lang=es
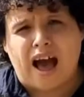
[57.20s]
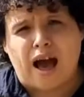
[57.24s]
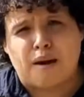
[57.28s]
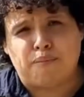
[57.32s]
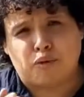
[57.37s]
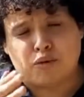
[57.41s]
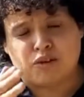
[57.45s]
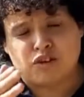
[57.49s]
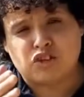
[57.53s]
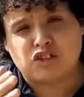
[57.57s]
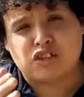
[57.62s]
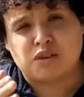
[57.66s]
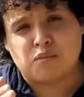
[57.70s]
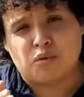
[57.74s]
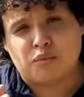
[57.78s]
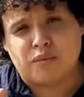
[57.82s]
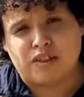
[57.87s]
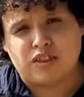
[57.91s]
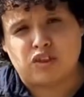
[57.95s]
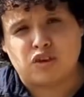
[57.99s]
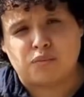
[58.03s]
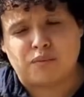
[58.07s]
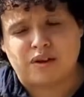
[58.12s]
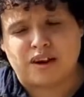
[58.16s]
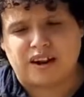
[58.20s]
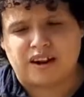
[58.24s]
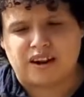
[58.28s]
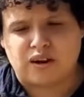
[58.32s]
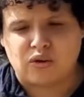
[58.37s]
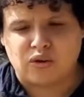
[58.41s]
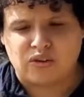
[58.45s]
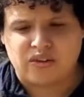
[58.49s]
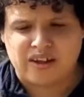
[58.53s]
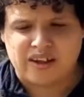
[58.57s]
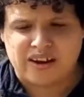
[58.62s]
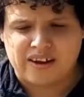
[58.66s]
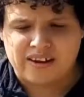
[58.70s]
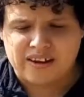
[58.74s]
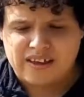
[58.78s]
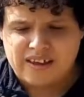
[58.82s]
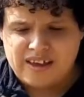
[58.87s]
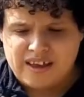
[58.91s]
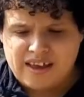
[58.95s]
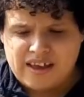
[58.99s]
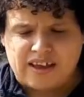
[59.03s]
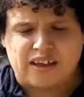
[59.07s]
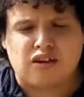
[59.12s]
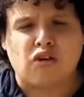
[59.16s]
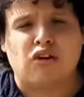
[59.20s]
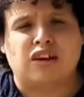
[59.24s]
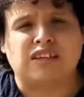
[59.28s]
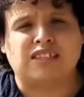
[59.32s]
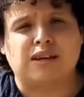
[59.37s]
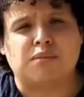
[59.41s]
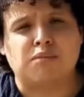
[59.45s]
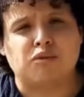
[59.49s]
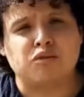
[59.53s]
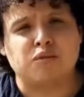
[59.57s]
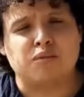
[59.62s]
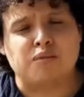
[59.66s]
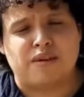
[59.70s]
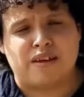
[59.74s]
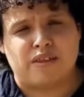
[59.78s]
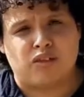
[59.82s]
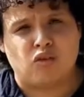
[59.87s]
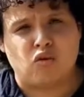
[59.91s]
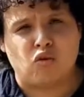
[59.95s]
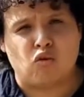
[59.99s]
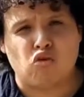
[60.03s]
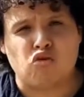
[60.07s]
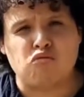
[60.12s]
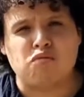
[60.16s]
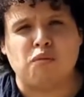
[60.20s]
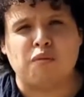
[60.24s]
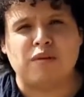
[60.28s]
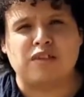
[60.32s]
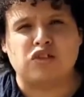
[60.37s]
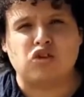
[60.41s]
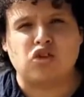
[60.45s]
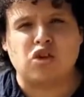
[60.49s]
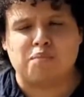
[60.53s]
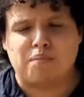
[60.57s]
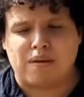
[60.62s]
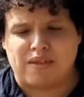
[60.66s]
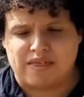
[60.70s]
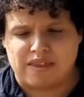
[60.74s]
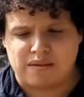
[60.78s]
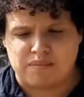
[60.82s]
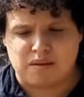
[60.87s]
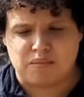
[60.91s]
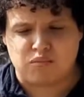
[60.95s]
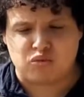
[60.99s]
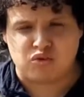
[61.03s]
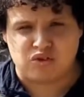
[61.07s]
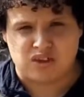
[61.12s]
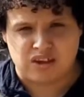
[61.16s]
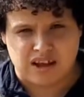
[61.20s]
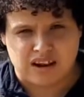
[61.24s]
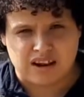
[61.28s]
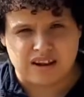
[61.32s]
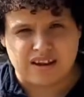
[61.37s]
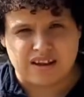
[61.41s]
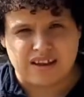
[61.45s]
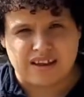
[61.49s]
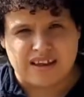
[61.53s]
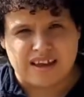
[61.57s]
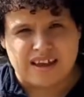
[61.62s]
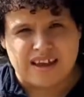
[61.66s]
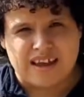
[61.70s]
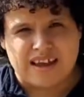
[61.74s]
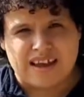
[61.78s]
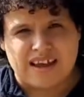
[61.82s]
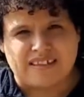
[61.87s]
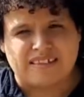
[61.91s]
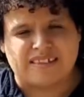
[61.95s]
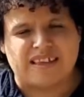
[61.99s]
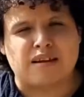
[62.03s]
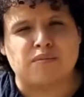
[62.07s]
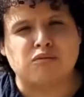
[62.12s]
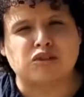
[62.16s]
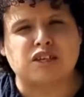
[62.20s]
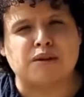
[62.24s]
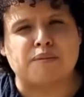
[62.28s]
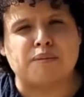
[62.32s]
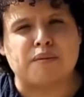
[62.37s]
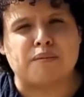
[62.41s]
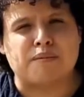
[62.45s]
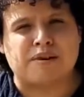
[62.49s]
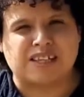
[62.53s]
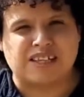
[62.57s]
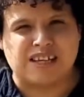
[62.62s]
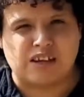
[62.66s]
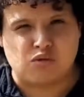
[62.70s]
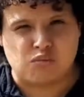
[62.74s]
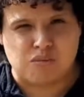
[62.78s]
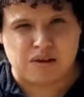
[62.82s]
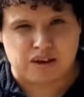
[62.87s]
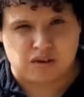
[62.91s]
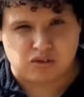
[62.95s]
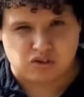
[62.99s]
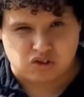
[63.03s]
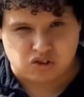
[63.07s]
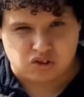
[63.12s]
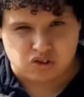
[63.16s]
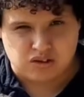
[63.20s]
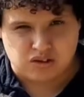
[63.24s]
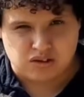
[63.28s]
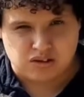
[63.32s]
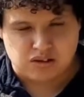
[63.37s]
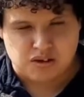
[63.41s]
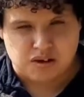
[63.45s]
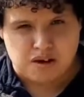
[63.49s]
Aprovecha este momento para recordar aunque estamos viviendo un momento de pandemia mundial, tenemos que permanecer humanos